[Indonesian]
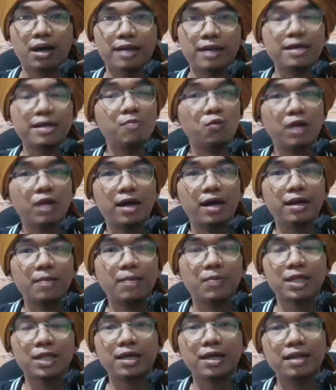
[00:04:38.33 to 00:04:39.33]
Adapun
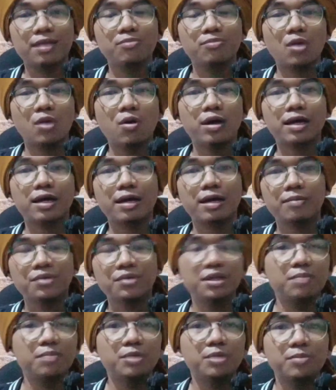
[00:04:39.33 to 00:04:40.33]
anggapan kalian bahwa
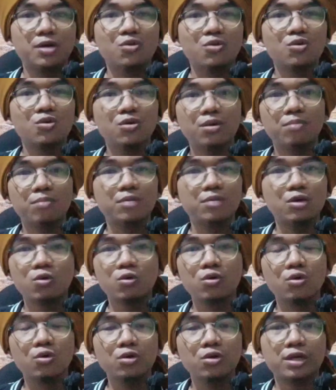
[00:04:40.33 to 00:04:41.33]
kami lebih
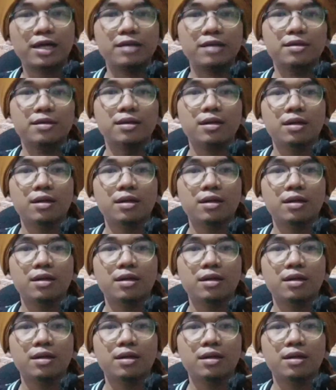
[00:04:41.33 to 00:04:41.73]
mengunggulkan